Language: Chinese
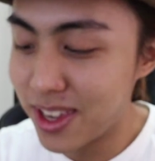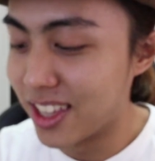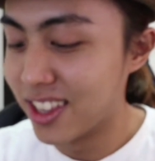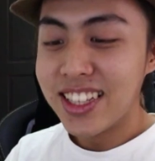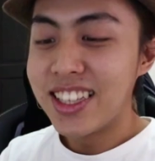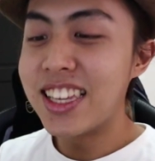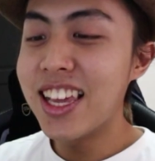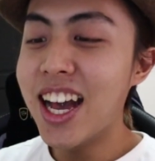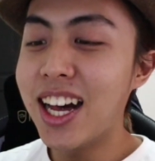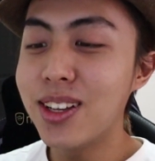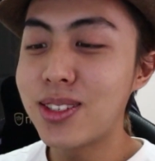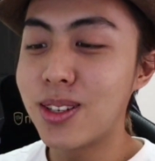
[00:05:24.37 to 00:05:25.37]
片，你
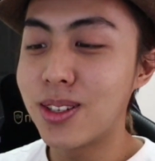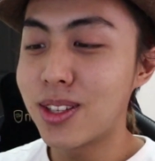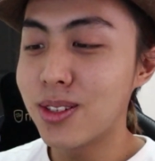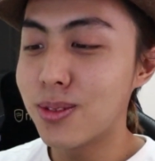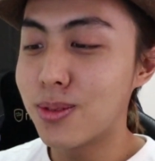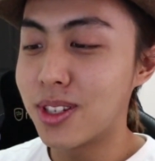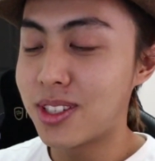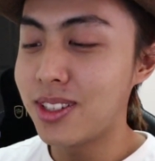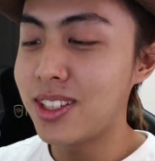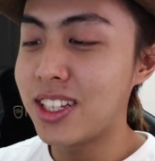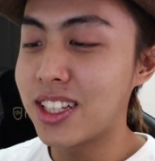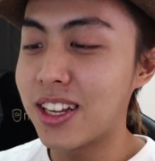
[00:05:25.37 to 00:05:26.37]
好雪兔，我
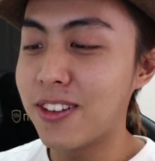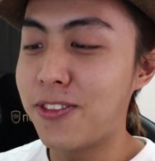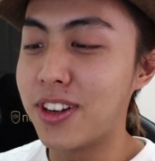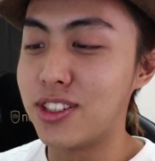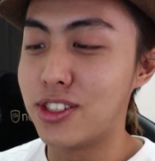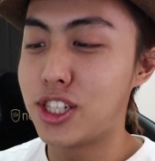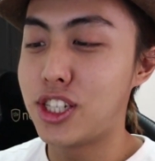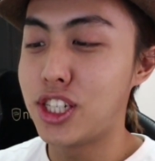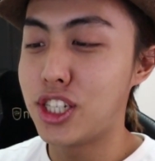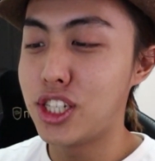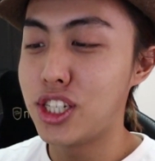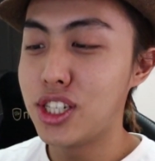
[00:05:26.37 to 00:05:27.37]
是你的粉
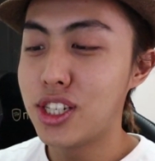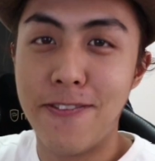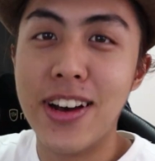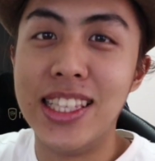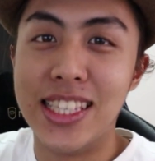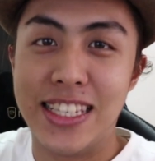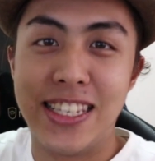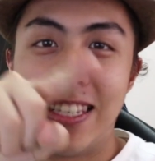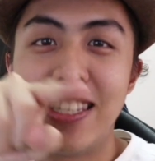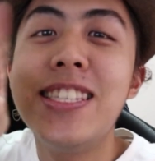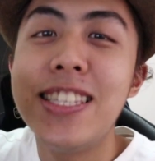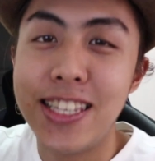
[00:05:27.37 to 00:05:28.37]
丝。粉
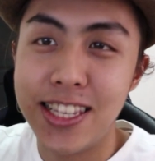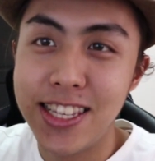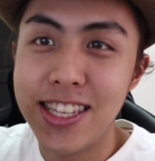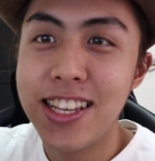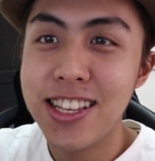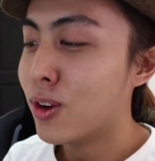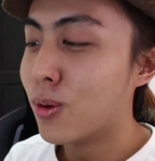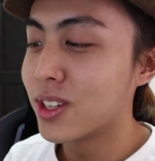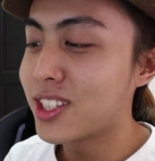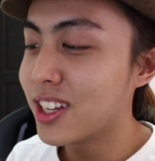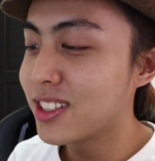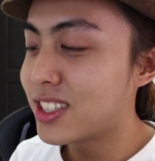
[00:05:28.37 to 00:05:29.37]
丝，我
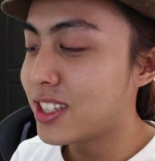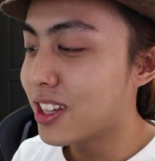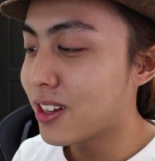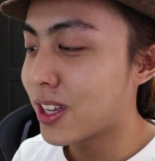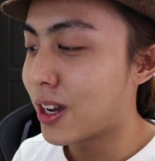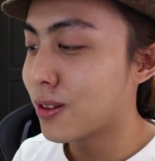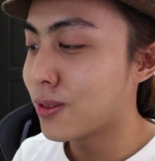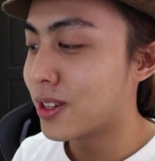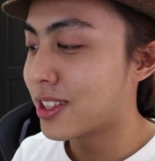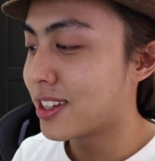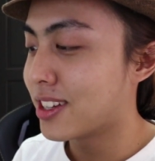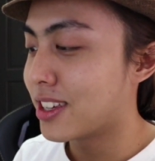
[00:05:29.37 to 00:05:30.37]
上次到桃
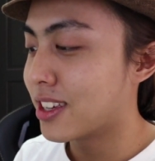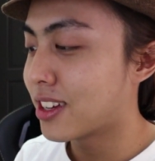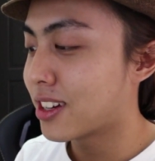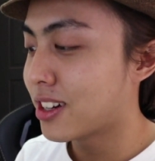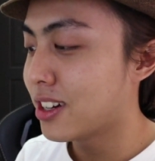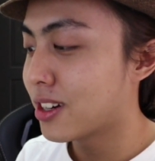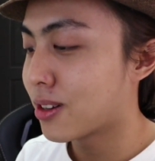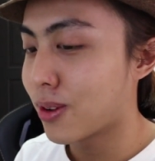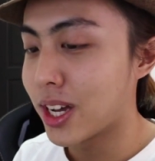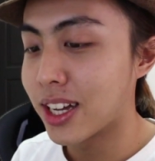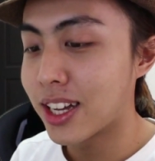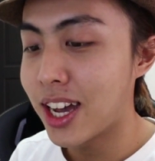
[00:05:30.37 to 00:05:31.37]
园的一客
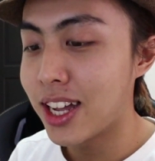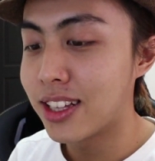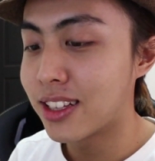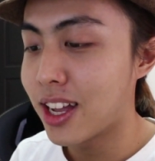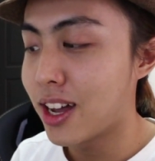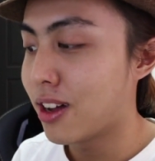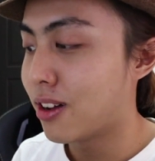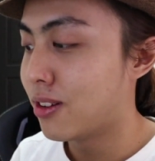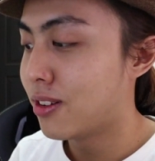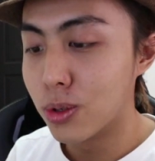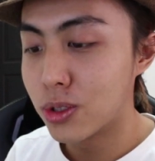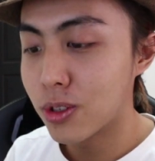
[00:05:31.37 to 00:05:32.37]
馆看到，
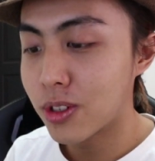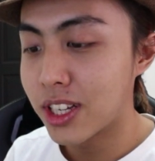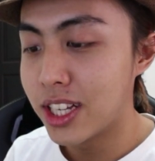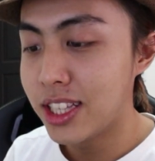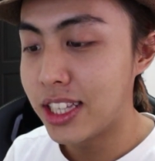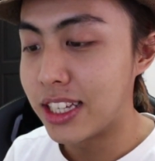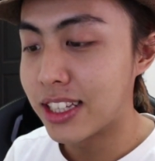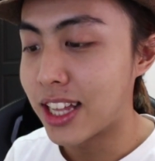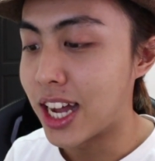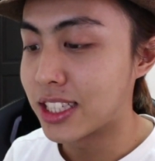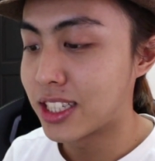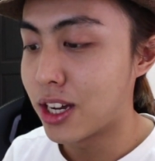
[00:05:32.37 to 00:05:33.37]
我就跟你
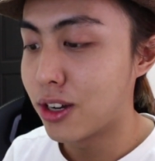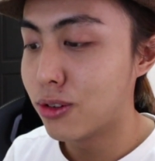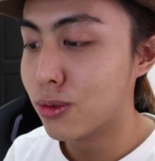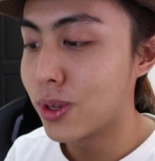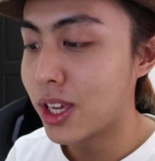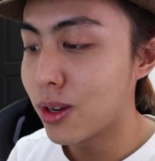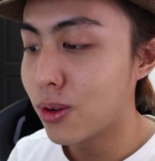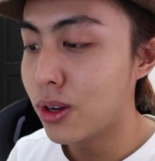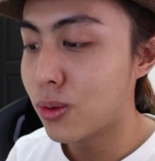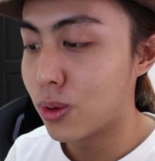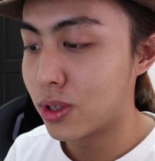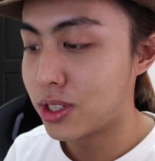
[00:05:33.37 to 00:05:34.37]
打招呼，因
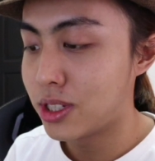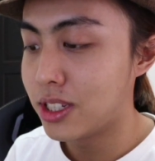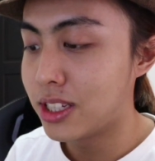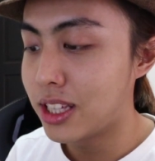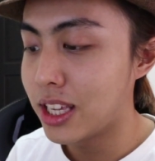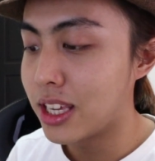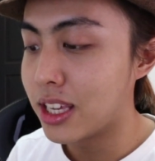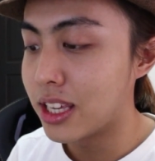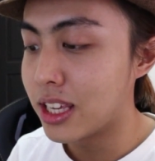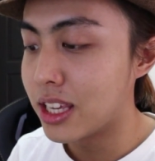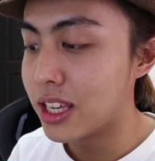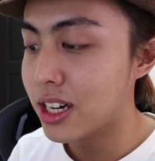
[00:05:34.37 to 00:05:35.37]
为我是第
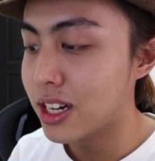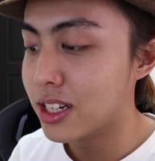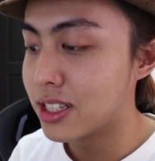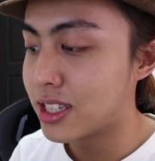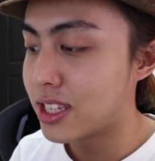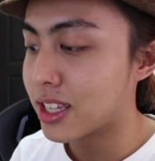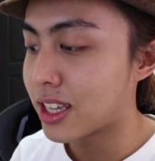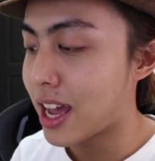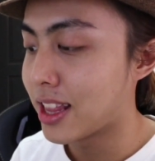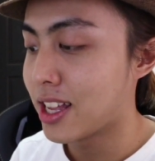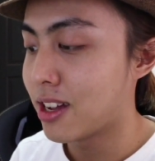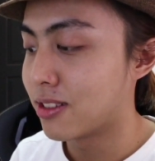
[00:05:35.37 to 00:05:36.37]
一二次
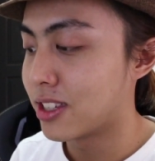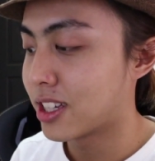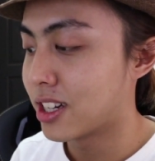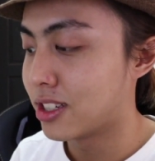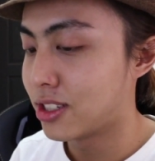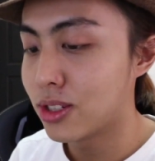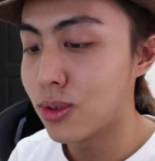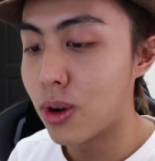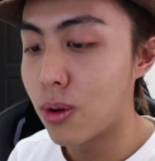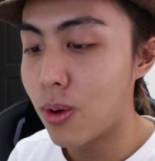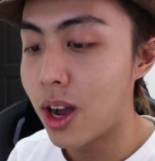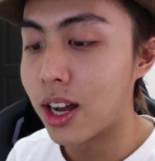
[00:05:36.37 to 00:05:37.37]
看到你，可是
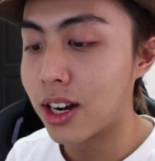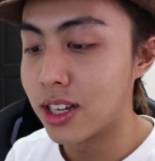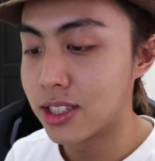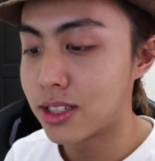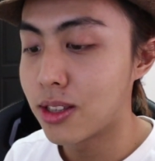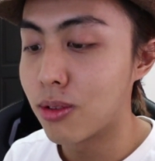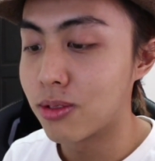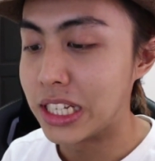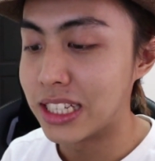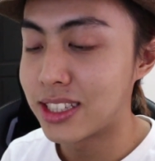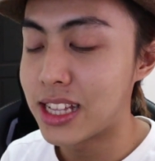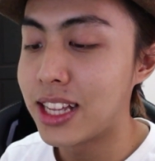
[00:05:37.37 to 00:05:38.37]
我忘了送
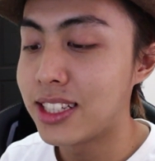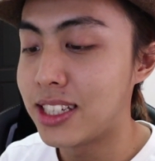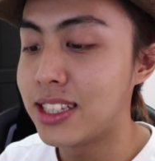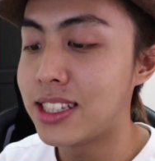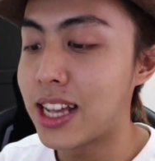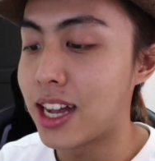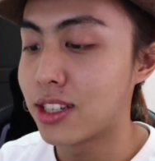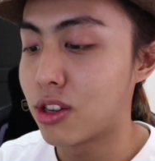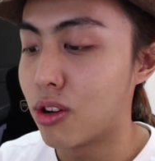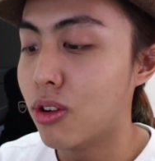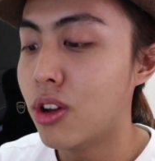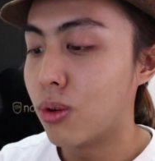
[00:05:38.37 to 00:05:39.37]
你三星甲
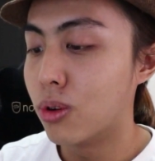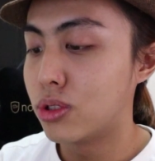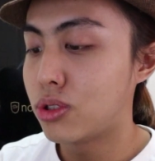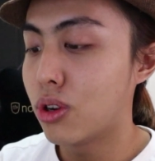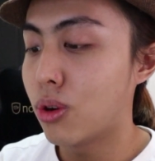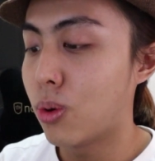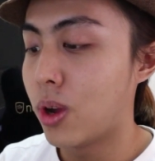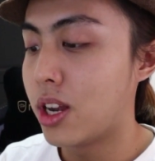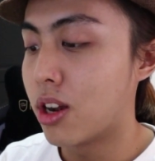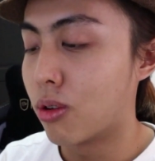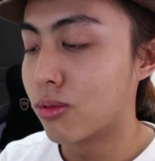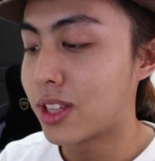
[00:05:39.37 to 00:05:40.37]
虫，我就回
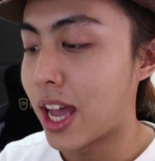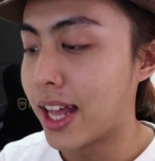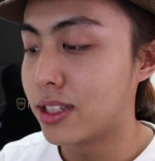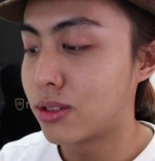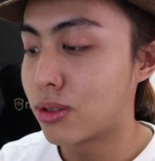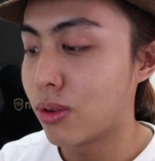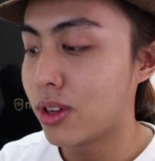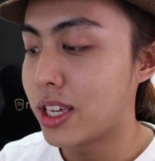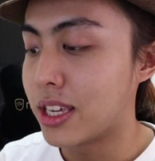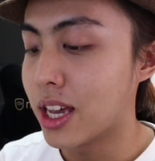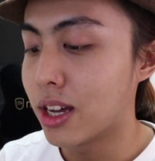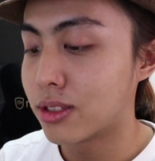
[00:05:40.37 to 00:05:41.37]
龙潭，所
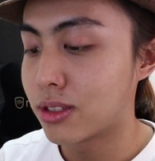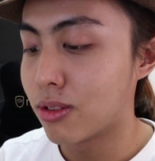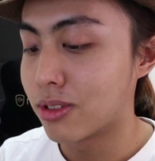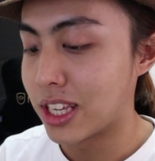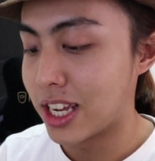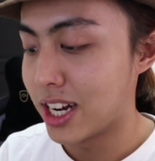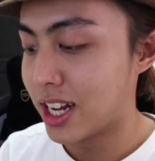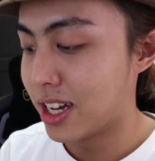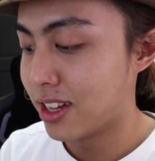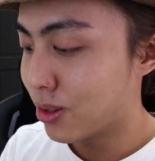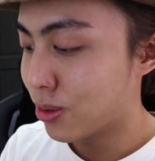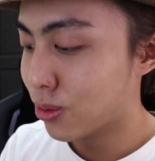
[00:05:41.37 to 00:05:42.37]
以要送你
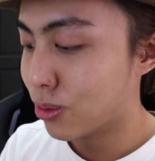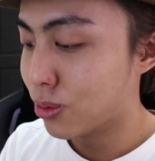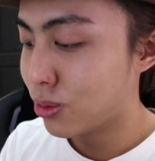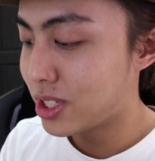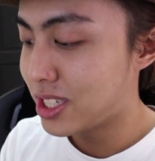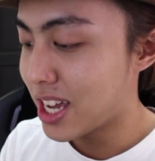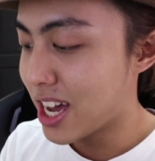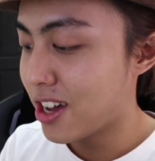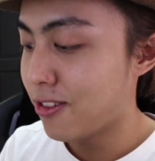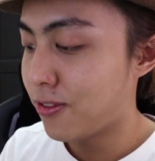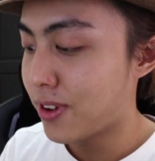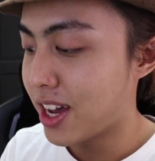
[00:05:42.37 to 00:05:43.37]
了。吴
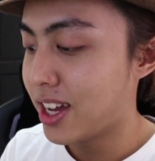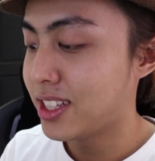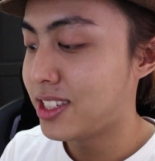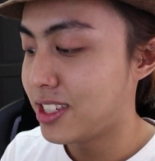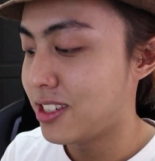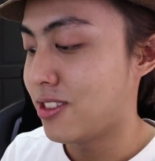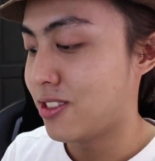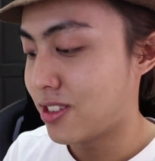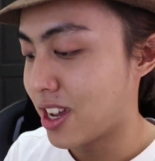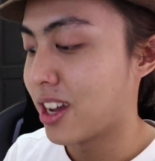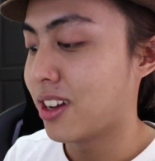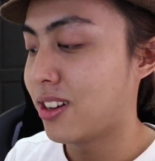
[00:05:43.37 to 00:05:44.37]
家发进
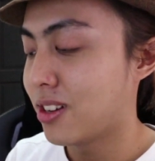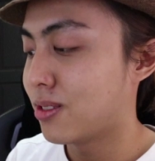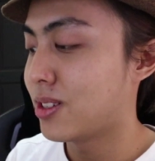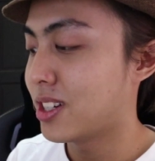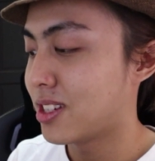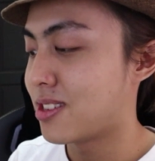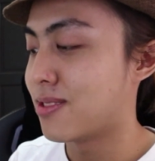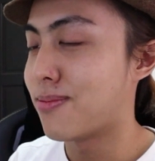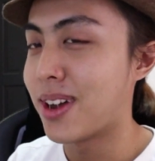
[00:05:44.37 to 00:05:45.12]
上六月二十